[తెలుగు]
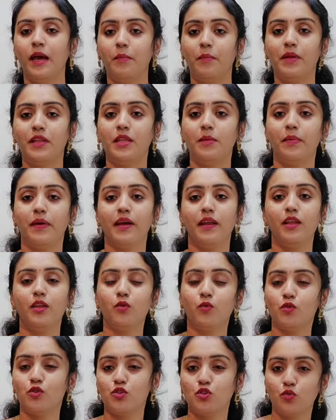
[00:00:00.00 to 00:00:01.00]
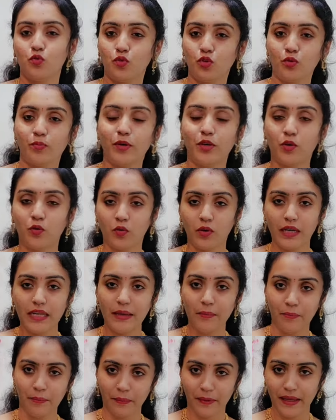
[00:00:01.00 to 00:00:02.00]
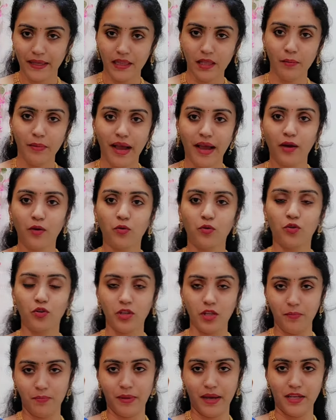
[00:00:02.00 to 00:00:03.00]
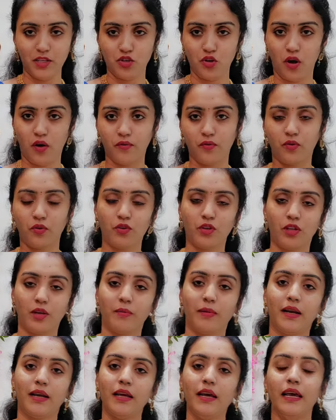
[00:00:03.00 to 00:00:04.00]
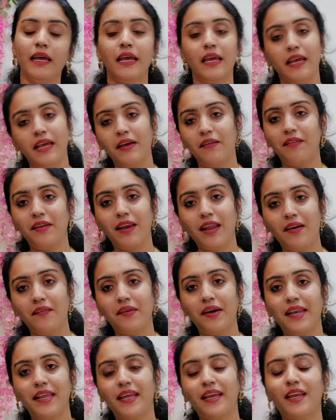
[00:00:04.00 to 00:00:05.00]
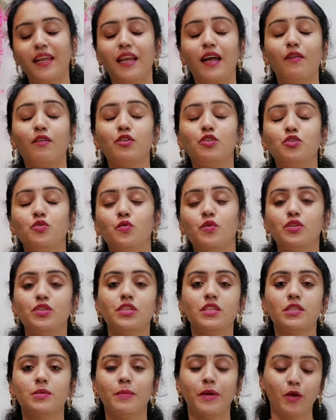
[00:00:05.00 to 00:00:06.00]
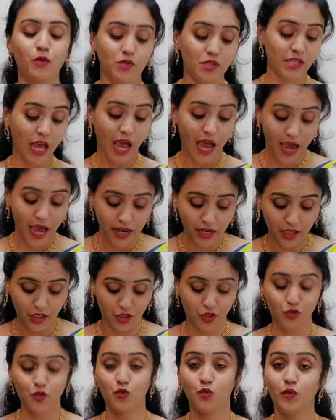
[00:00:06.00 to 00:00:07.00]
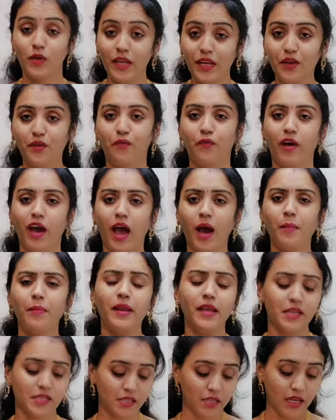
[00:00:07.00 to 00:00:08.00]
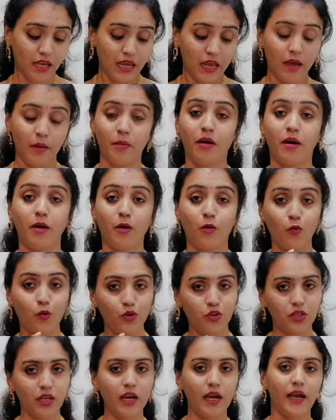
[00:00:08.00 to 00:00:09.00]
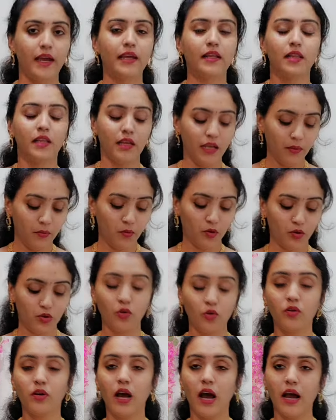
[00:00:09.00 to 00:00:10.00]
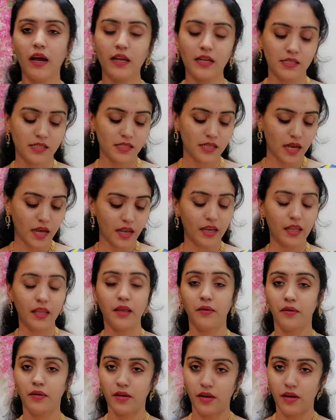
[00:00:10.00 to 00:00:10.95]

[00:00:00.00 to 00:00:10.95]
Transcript: మిద్ది పైన ఇది కొంచెం గుర్తుపెట్టుకోండి కింద బ్యాంక్ ఉంటుంది పైన షాప్ ఉంటుంది అనమాట ఎవరు రావాలి అన్న రావచ్చు వచ్చేసి మీకు శారీస్ జ్యువెలరీ ఫ్యాబ్రిక్స్ కొత్తగా అయితే మొత్తం గాగ్రాస్ కానీ